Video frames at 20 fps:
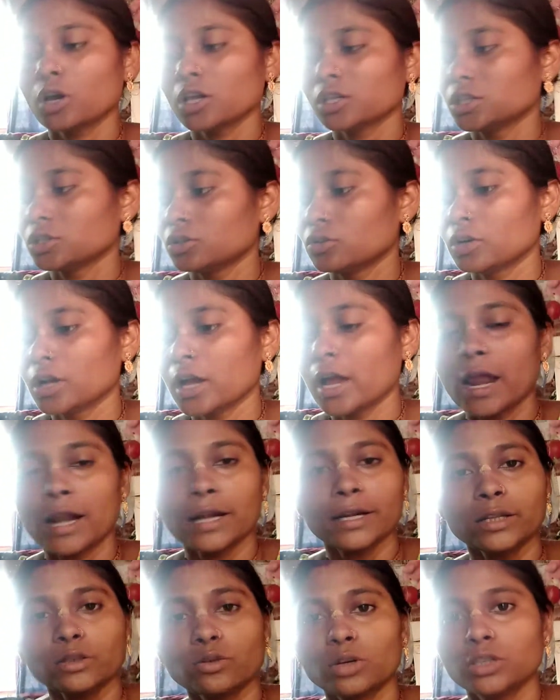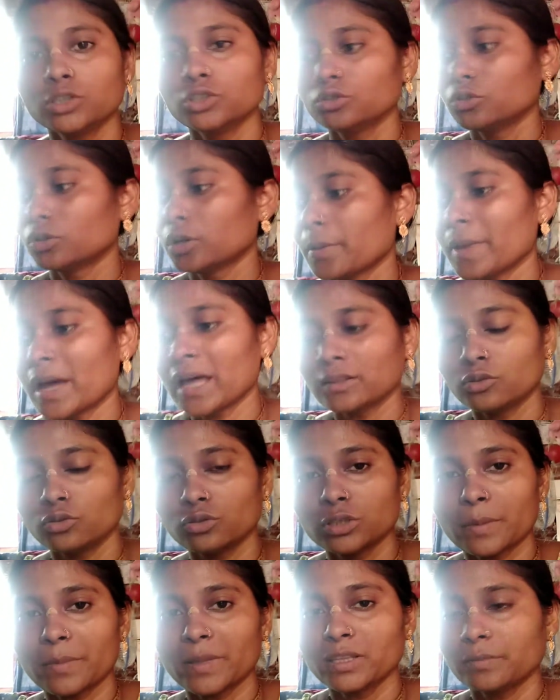ধোয়া ছিল না হাঁড়িটা ধোয়া ছিল না ভাত তো
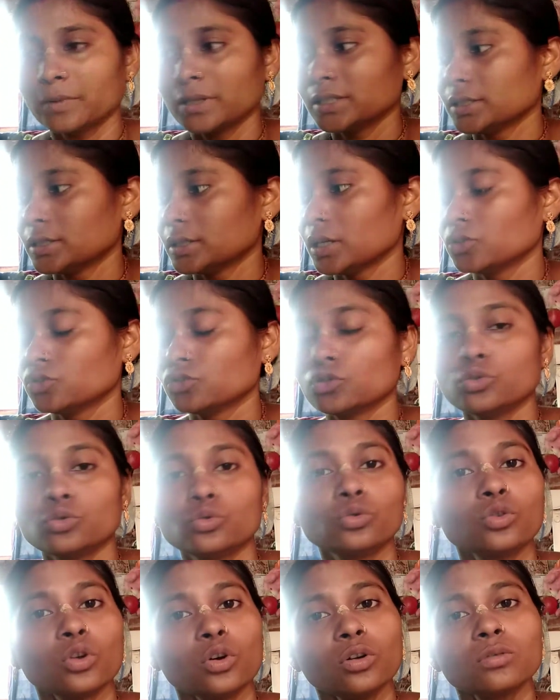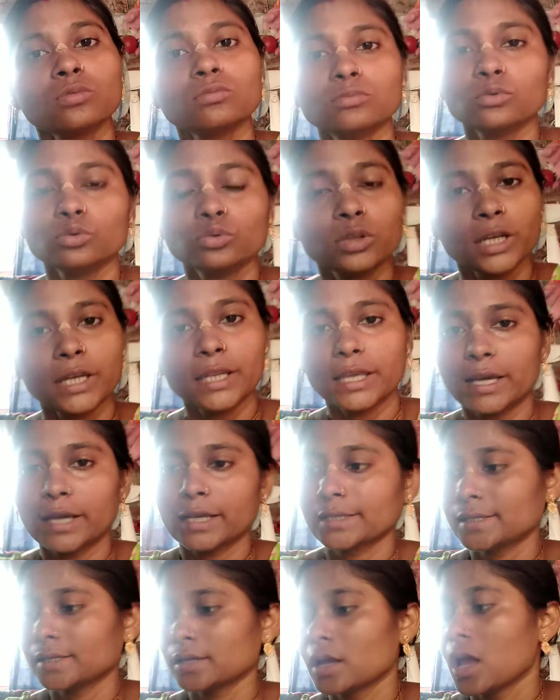চাপাতে পারছি না এই জন্য দুটো দুতে নিয়ে
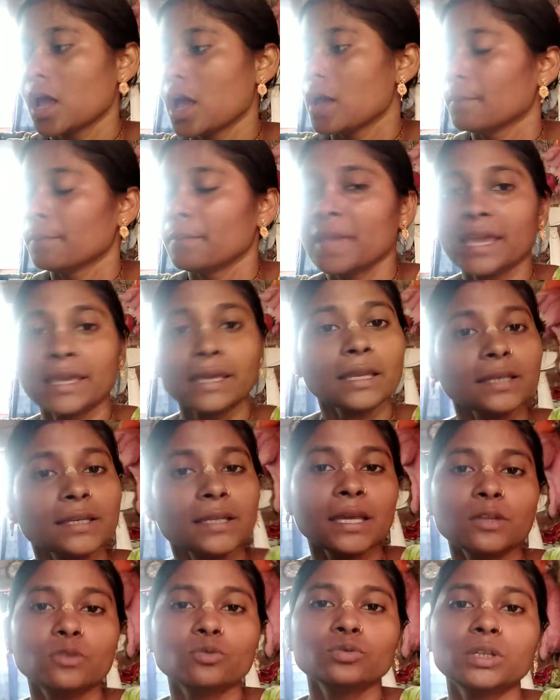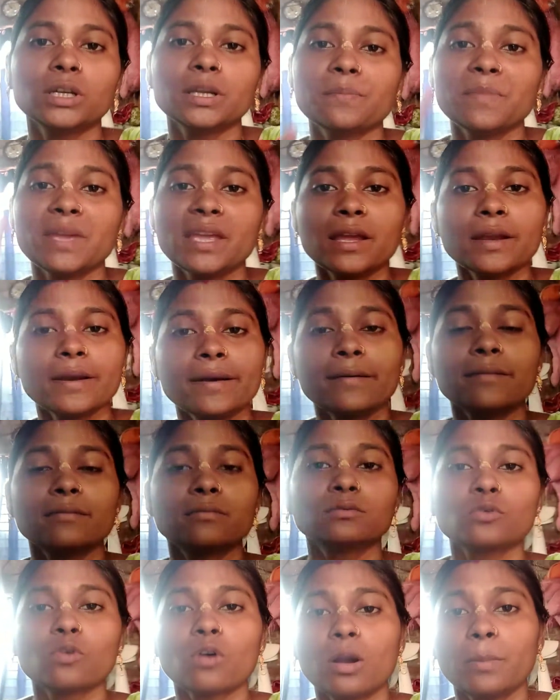গেছে মেয়েকে নিয়েই দুতে মেয়ের
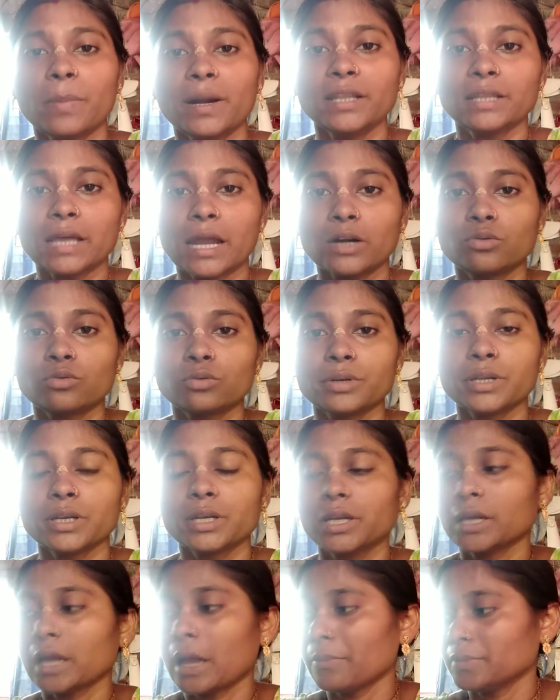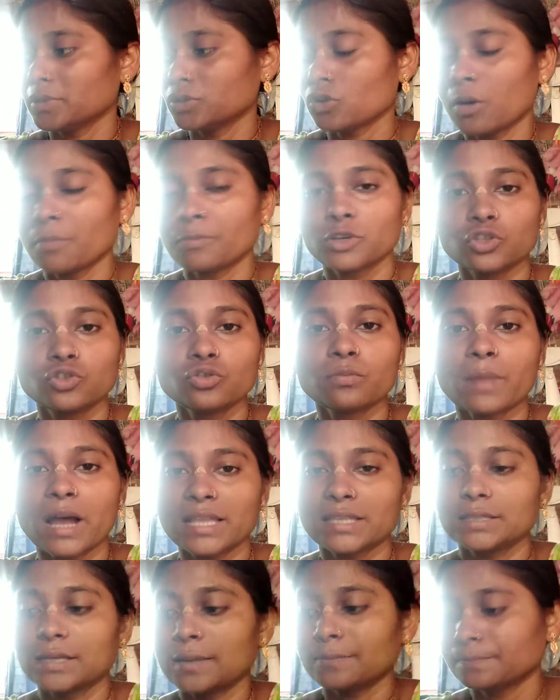কলপাটে দাঁড় করিয়ে গেছে আমি সব কিছু
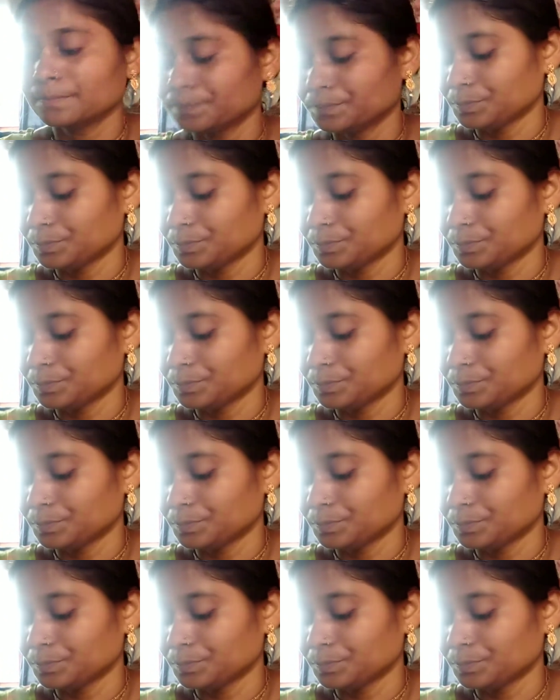মাজলাম